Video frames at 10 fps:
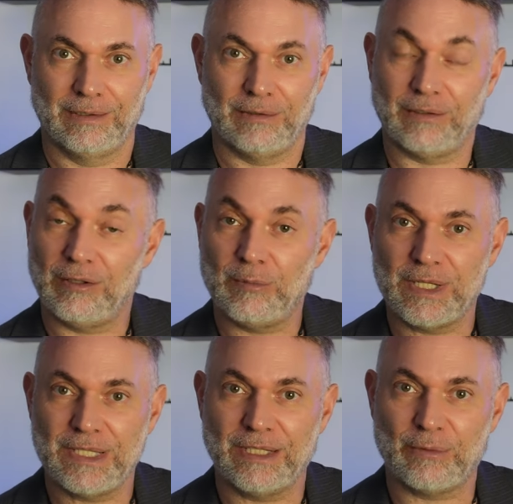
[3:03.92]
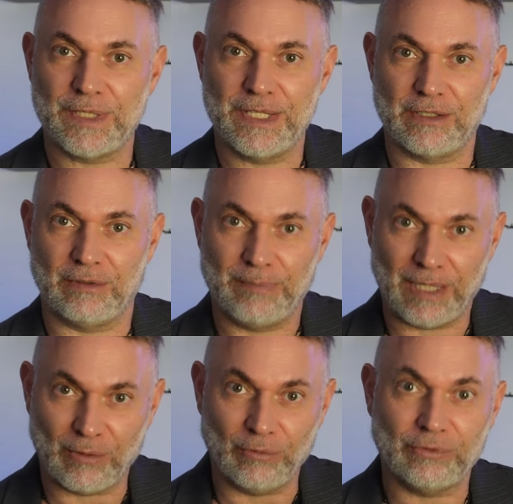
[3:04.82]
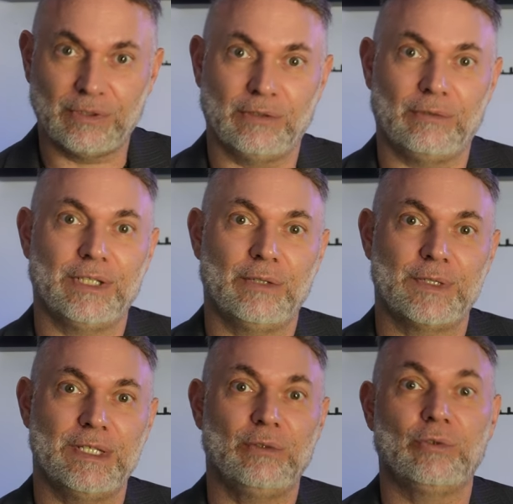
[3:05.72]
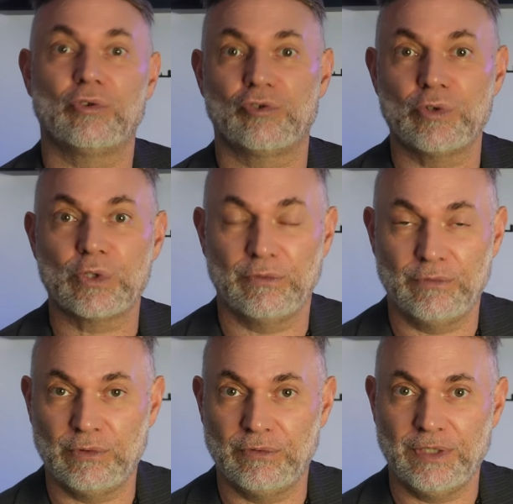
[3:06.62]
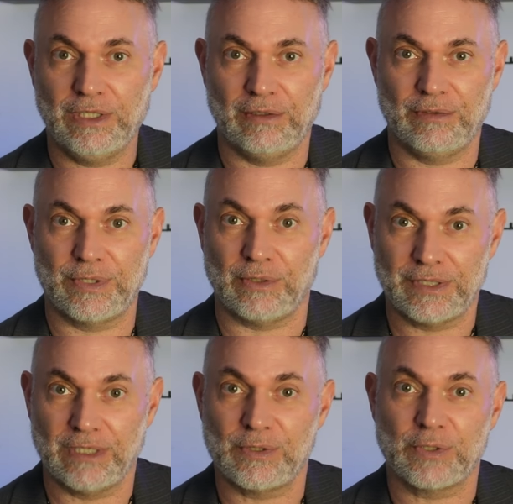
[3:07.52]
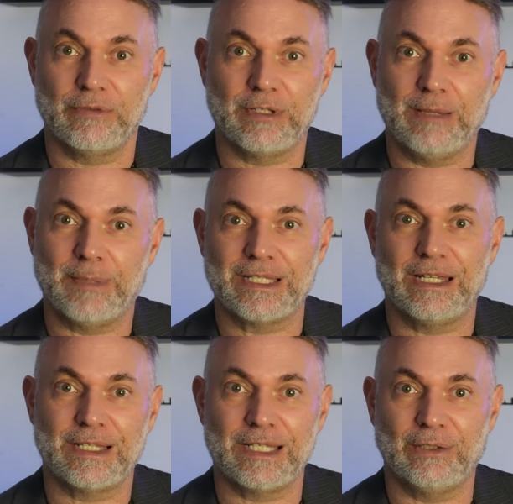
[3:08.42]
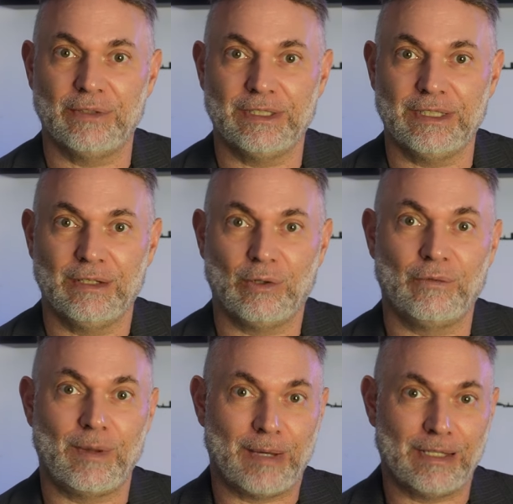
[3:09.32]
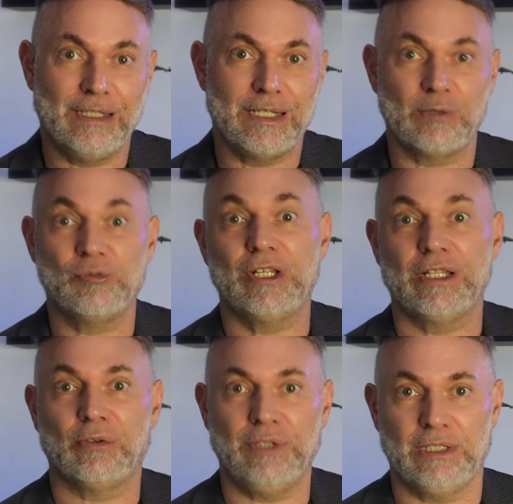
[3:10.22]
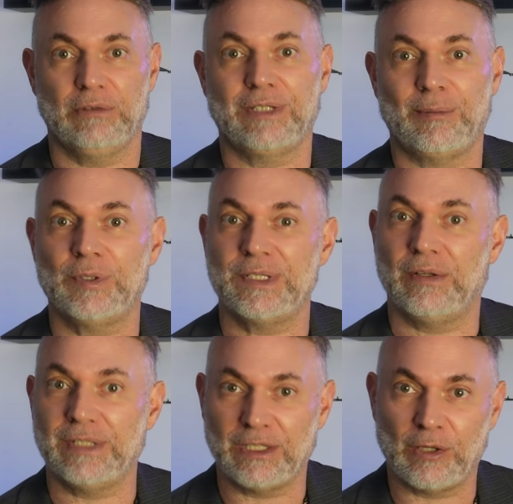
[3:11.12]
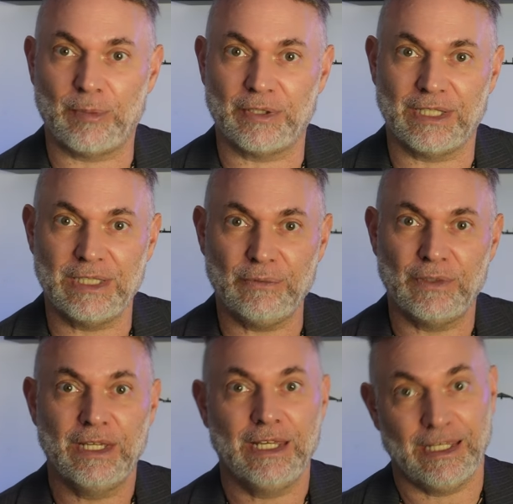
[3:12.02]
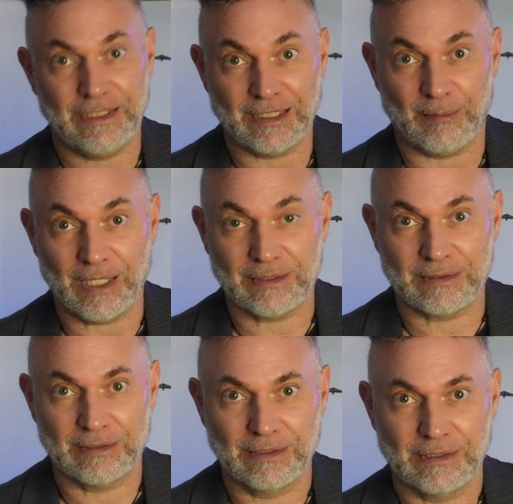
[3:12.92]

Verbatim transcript: Donc là, au moins, ils étaient consistants. Par contre, on a aussi d'autres choses que vous devez euh, sortir lorsque vous allez passer à la sécurité. On va parler des objets électroniques, notamment des ordinateurs portatifs et des tablettes.